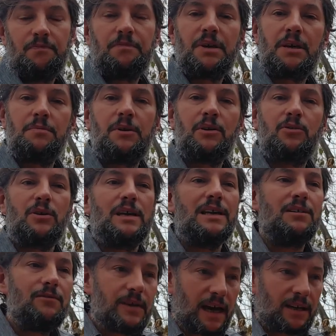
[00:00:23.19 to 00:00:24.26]
Perché per noi
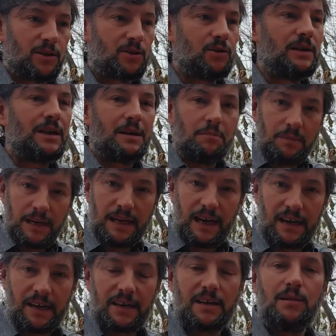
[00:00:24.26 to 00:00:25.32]
il viaggio, il
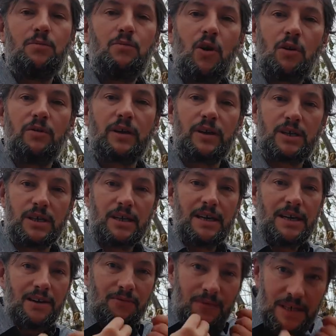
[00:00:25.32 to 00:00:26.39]
camminare, il muoverci
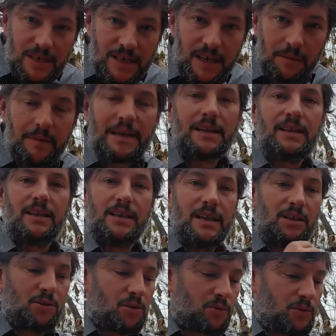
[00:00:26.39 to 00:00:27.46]
fisicamente
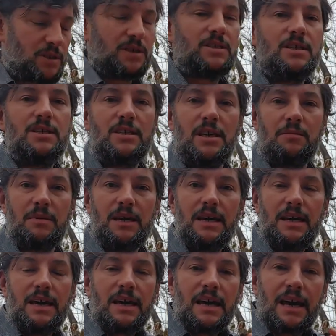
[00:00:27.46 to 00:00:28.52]
dentro questi sistemi
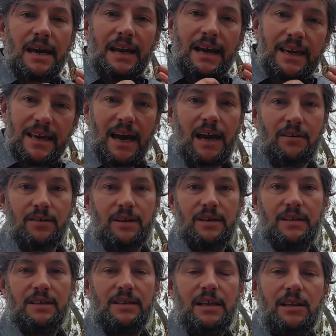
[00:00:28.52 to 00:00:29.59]
è la chiave
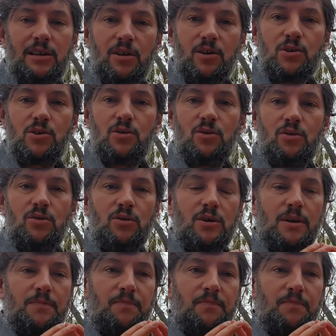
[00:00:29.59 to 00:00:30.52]
del nostro